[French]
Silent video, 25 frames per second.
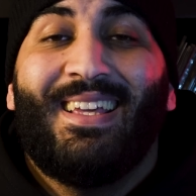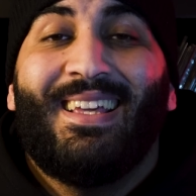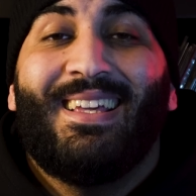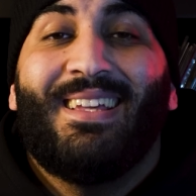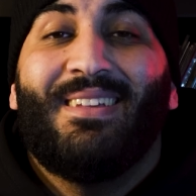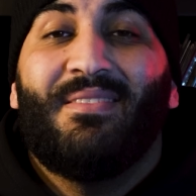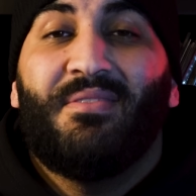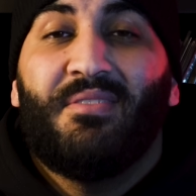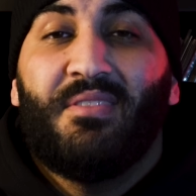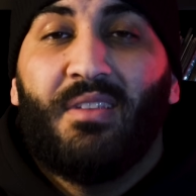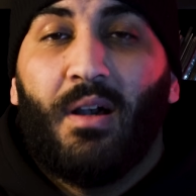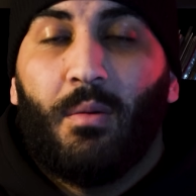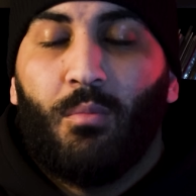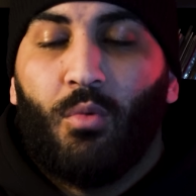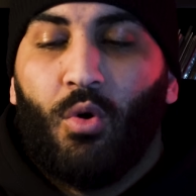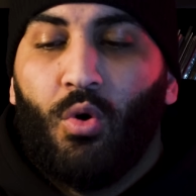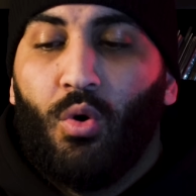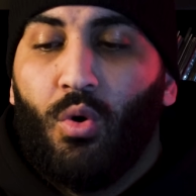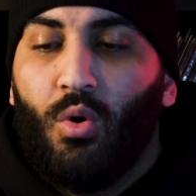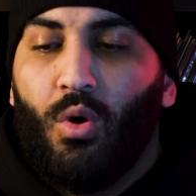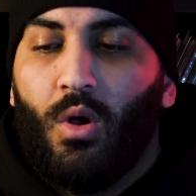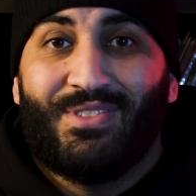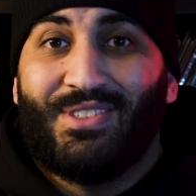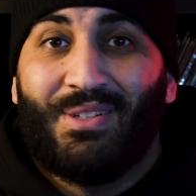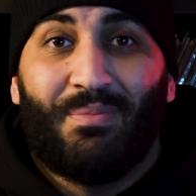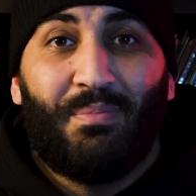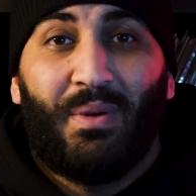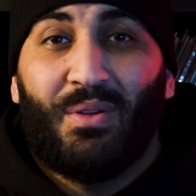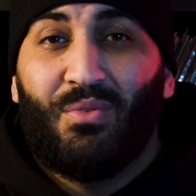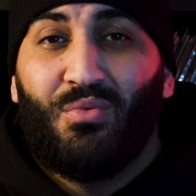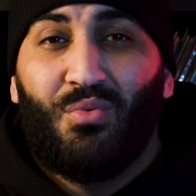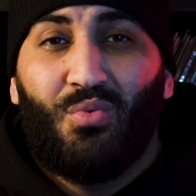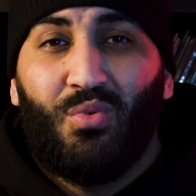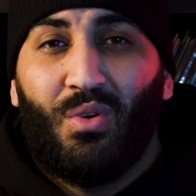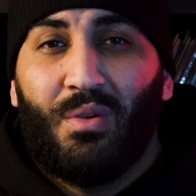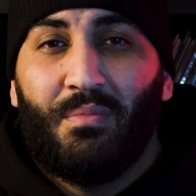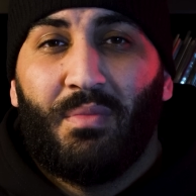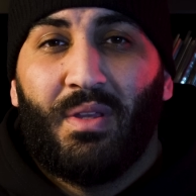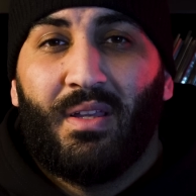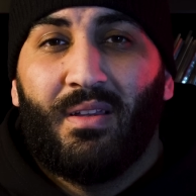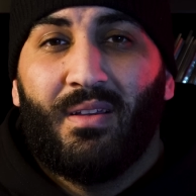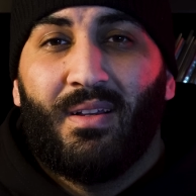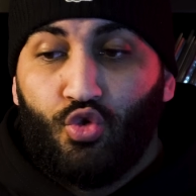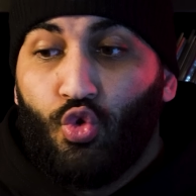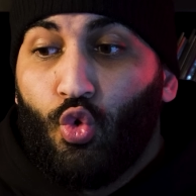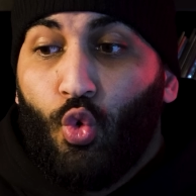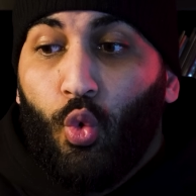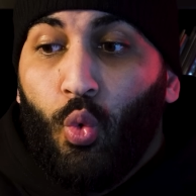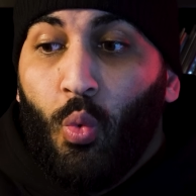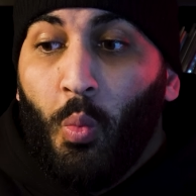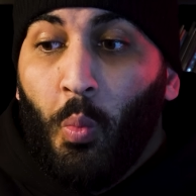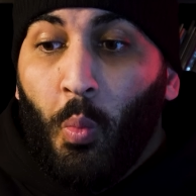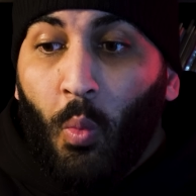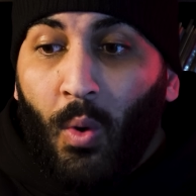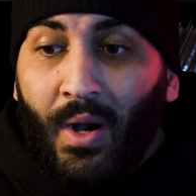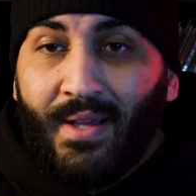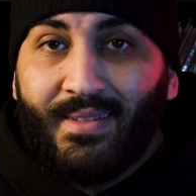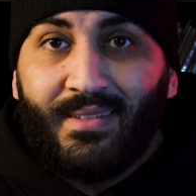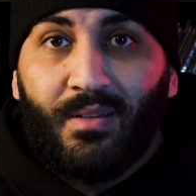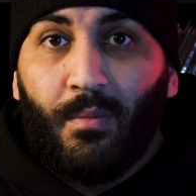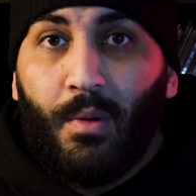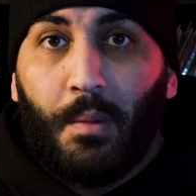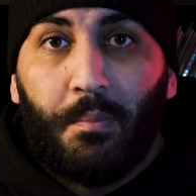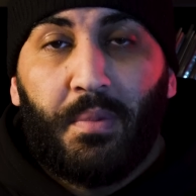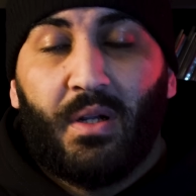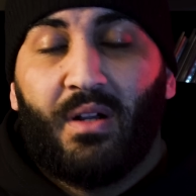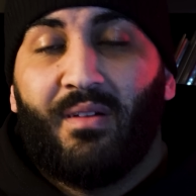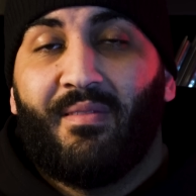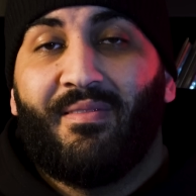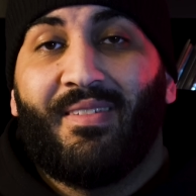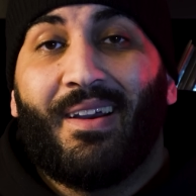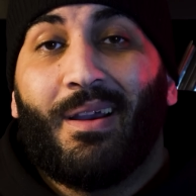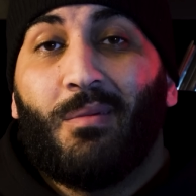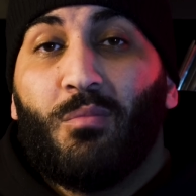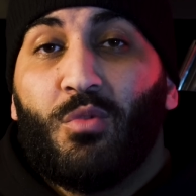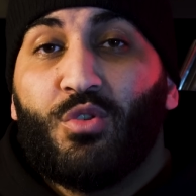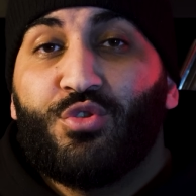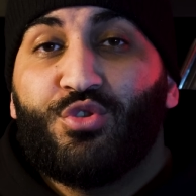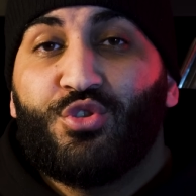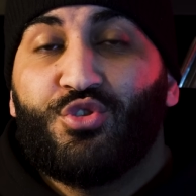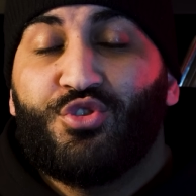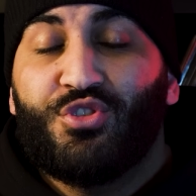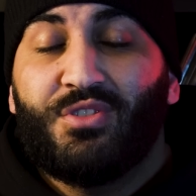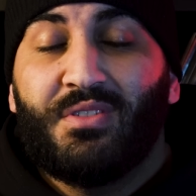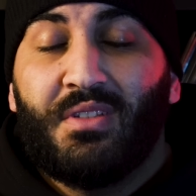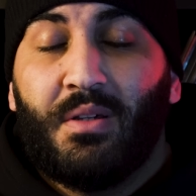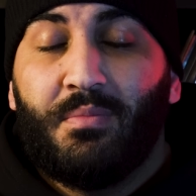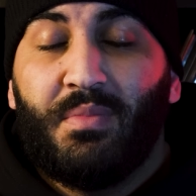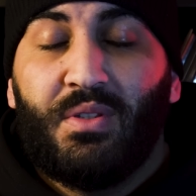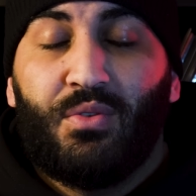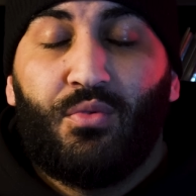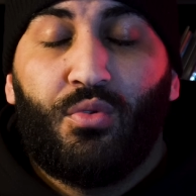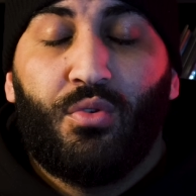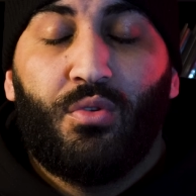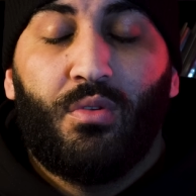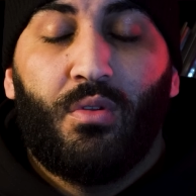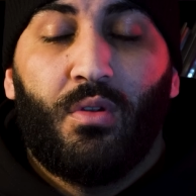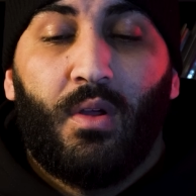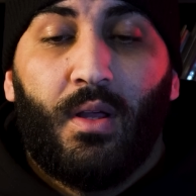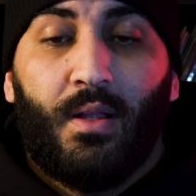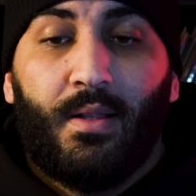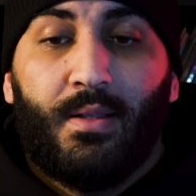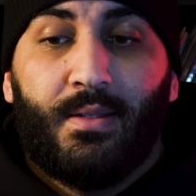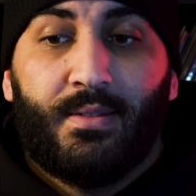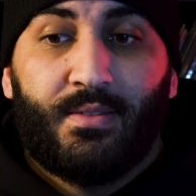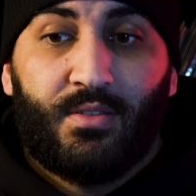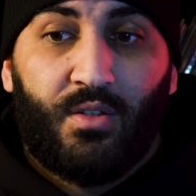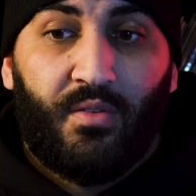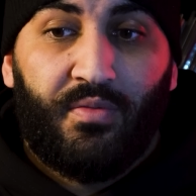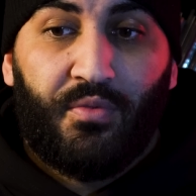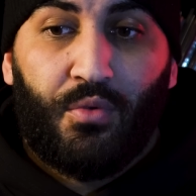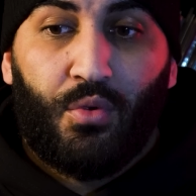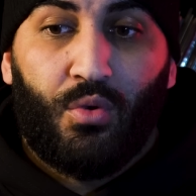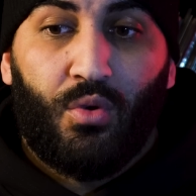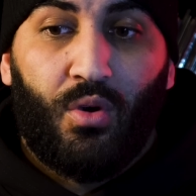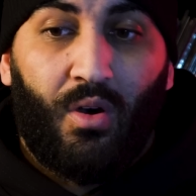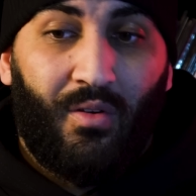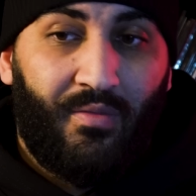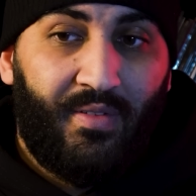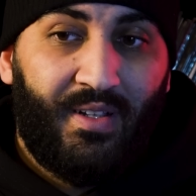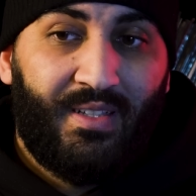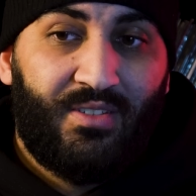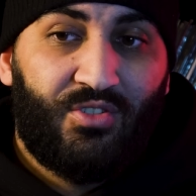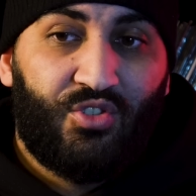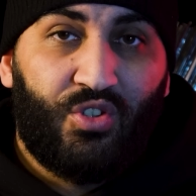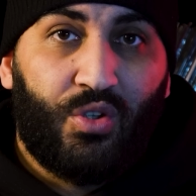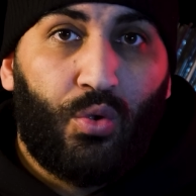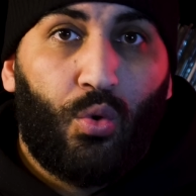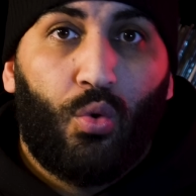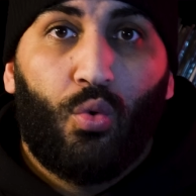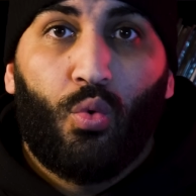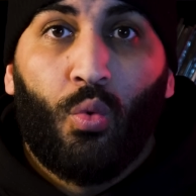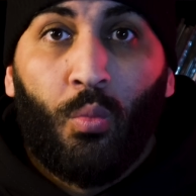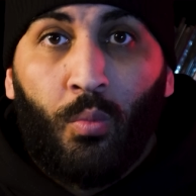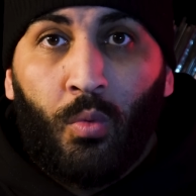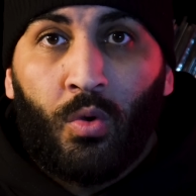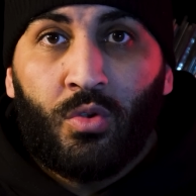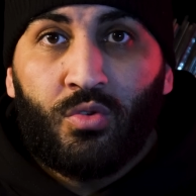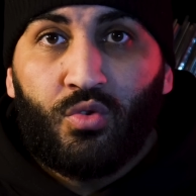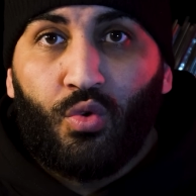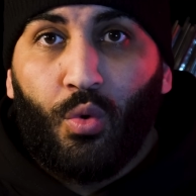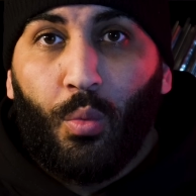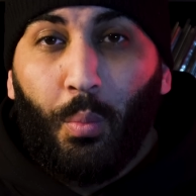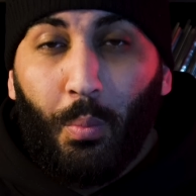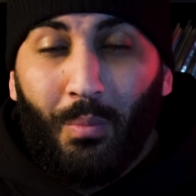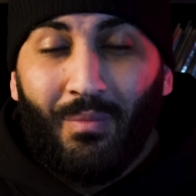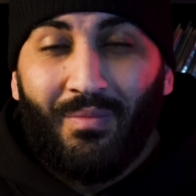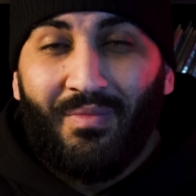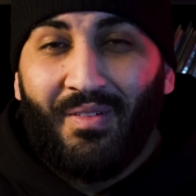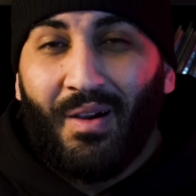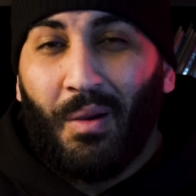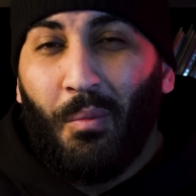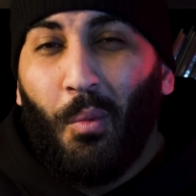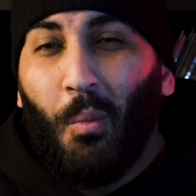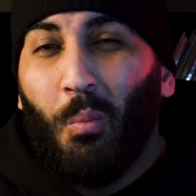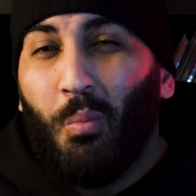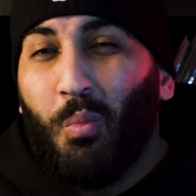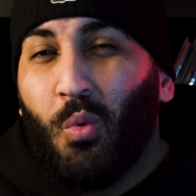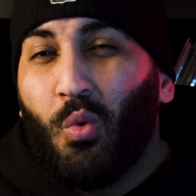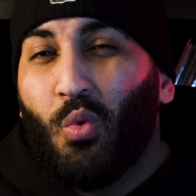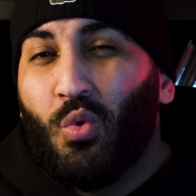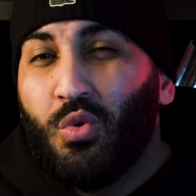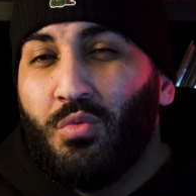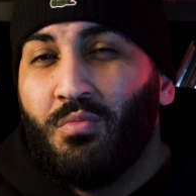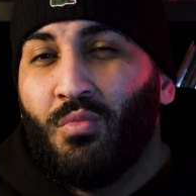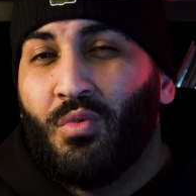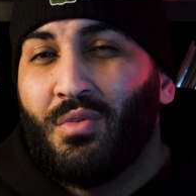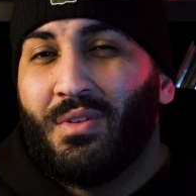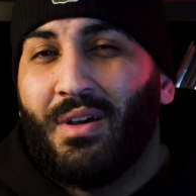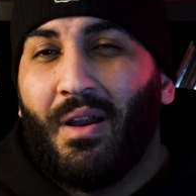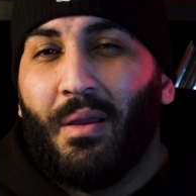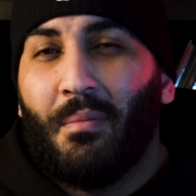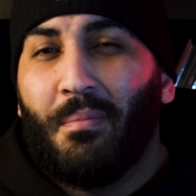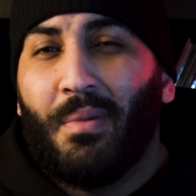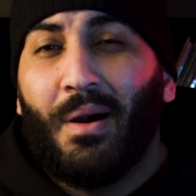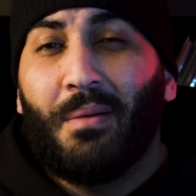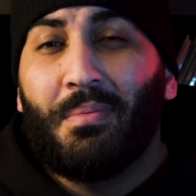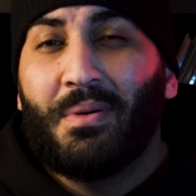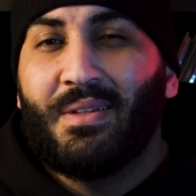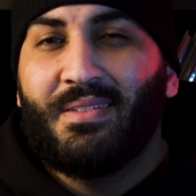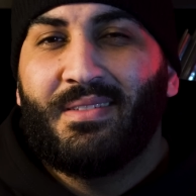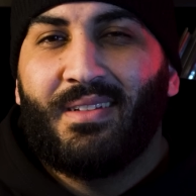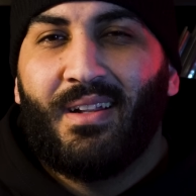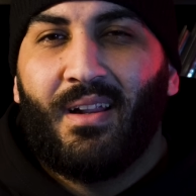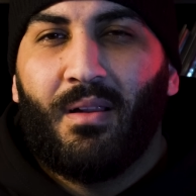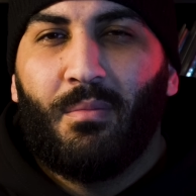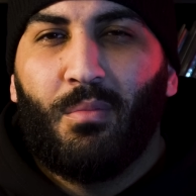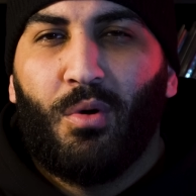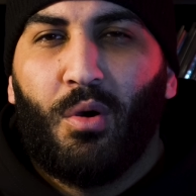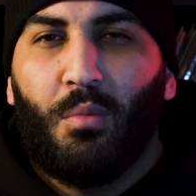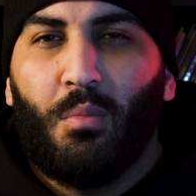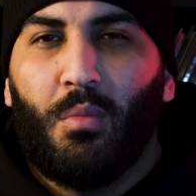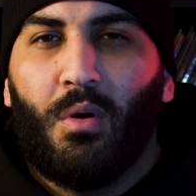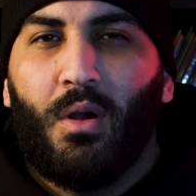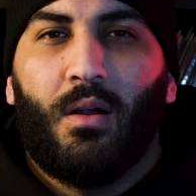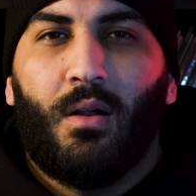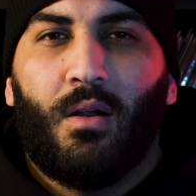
et évidemment, j'ai pas du tout aimé. Du coup, moi, ça m'a pas vraiment changé d'habitude, sauf que, en fait, j'ai cru comprendre que vraiment beaucoup de monde n'avait pas apprécié l'album.